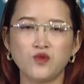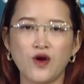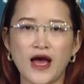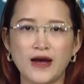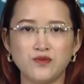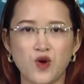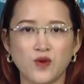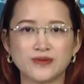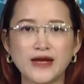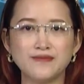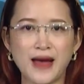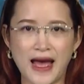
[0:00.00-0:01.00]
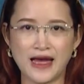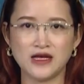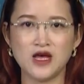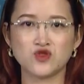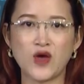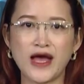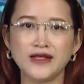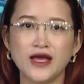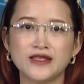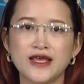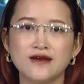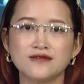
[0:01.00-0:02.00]
qua một tháng ba, Tòa án Nhân
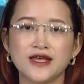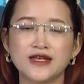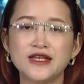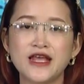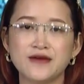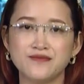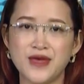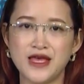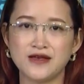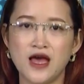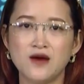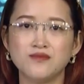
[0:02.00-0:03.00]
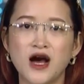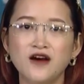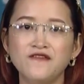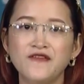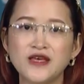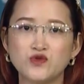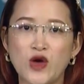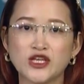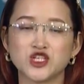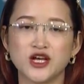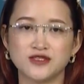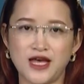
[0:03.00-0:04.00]
dân tỉnh Điện Biên mở phiên tòa
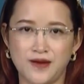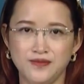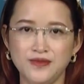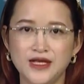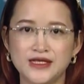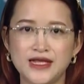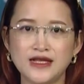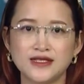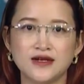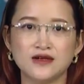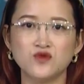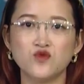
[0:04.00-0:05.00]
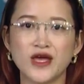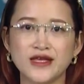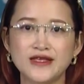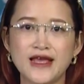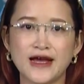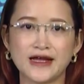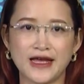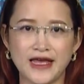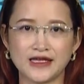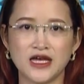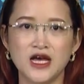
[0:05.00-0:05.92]
sơ thẩm xét xử Nguyễn Văn Kiên,